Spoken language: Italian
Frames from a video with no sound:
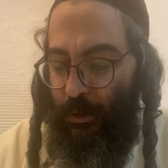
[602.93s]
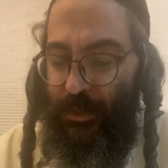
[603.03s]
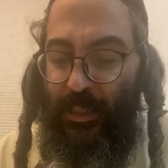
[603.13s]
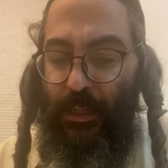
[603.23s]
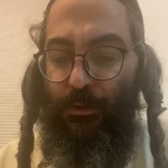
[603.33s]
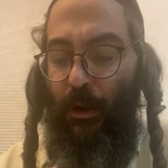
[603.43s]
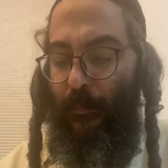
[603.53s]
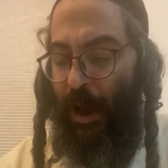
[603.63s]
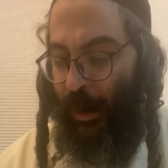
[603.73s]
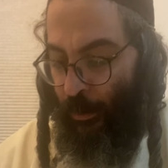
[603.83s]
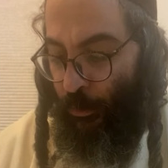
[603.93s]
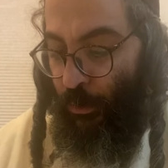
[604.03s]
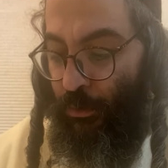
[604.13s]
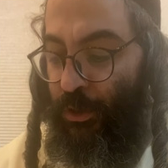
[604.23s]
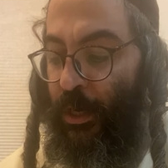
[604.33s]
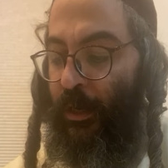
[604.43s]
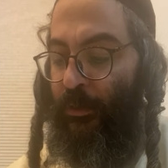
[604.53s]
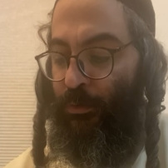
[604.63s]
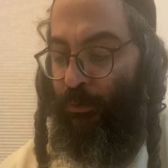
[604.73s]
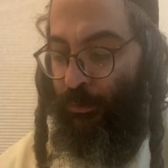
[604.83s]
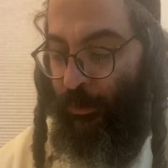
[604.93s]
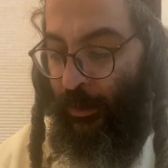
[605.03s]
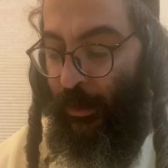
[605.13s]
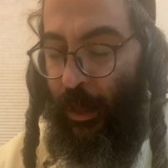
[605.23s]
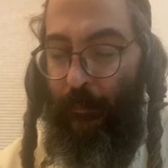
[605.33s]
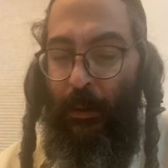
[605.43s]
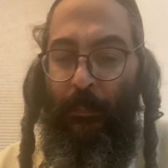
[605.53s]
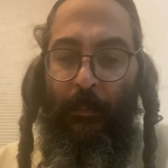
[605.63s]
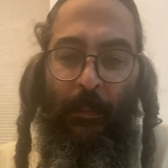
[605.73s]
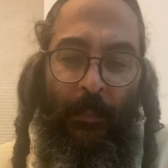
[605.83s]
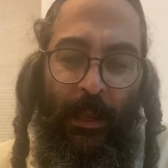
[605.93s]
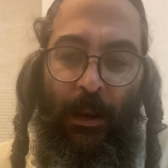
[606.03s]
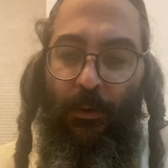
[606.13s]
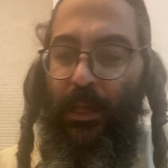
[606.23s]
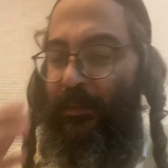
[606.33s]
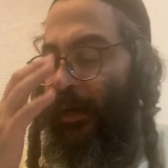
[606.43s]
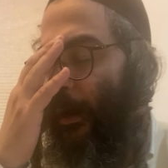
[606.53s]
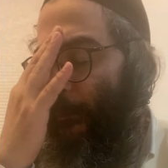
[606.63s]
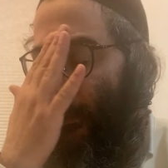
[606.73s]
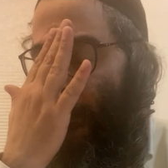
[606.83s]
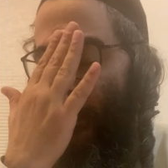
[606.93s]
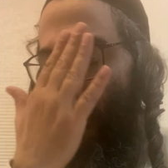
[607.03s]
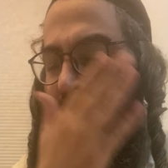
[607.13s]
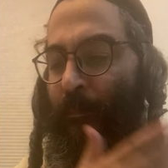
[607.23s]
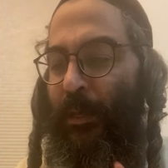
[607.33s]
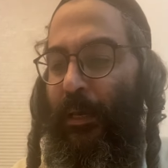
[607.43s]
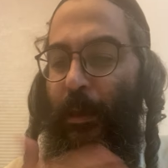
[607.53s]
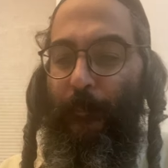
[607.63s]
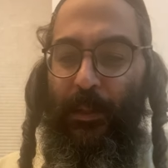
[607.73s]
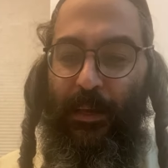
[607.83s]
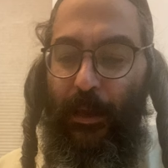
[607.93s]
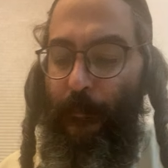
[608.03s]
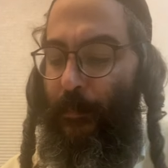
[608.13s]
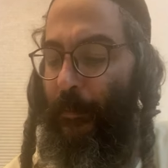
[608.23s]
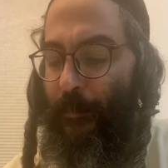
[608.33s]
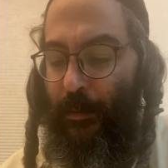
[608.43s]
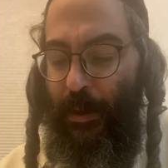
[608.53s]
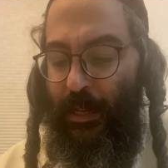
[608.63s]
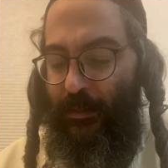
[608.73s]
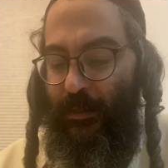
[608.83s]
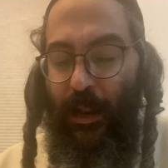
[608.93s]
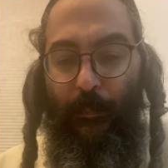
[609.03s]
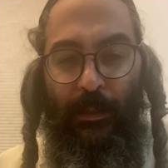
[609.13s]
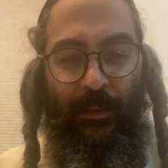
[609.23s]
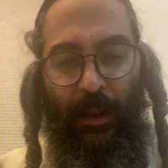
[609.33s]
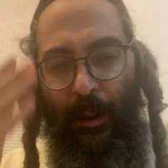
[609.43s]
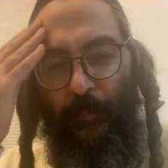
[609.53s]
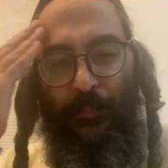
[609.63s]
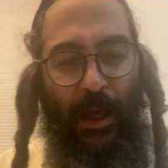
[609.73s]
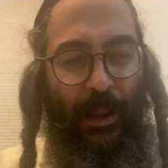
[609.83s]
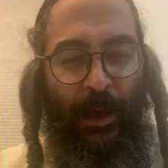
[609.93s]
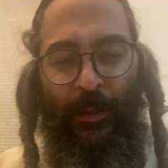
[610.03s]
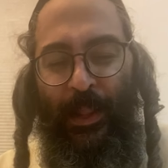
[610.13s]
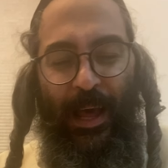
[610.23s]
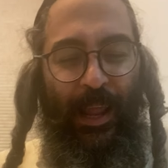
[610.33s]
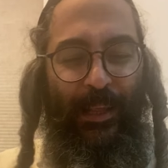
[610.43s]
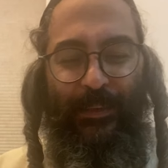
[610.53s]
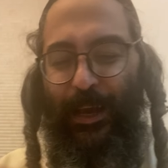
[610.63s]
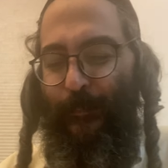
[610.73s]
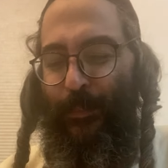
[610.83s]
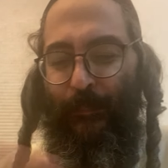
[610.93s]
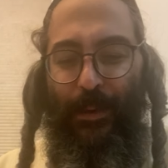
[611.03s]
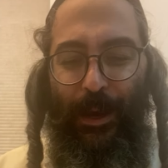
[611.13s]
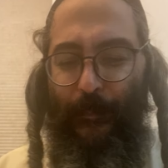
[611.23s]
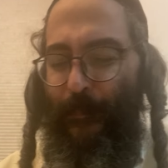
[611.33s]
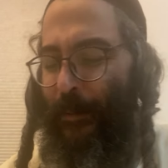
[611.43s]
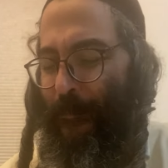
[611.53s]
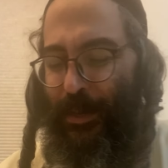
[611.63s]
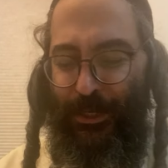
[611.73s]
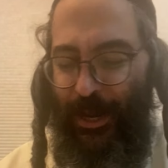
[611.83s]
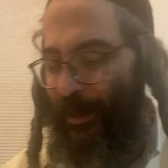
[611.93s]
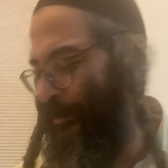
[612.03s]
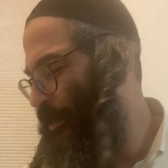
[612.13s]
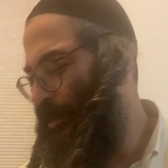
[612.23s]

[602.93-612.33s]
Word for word: mio istinto al male, lo conosci anche tu, e, e, e mi, lo Yetzerarama mi, mi, mi, riempie di rimbambimenti, dalla mattina alla, alla sera mi rimbambisce